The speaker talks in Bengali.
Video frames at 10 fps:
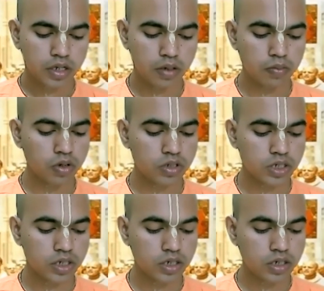কি
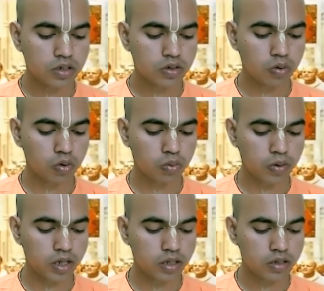বলছেন
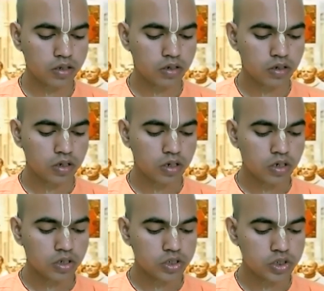অনুবাদ
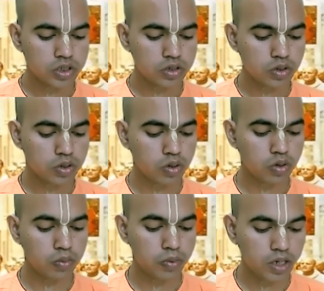শ্রী
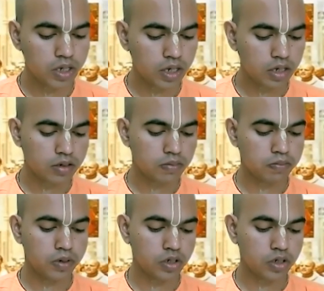চৈতন্য বৃক্ষের
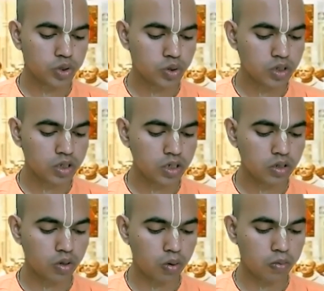
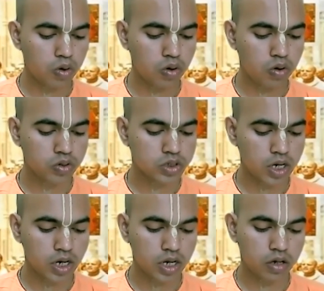বিংশতিতম
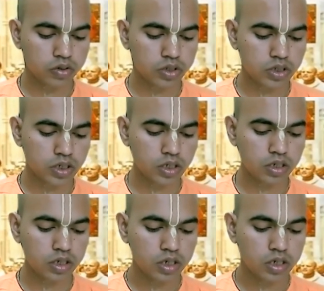শাখা হচ্ছেন
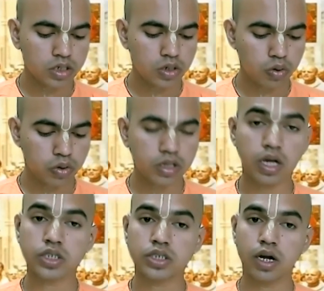
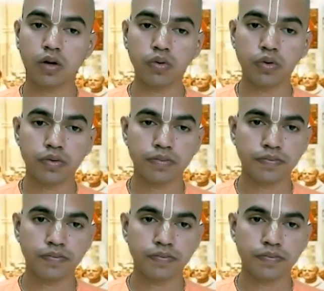হরিদাস ঠাকুর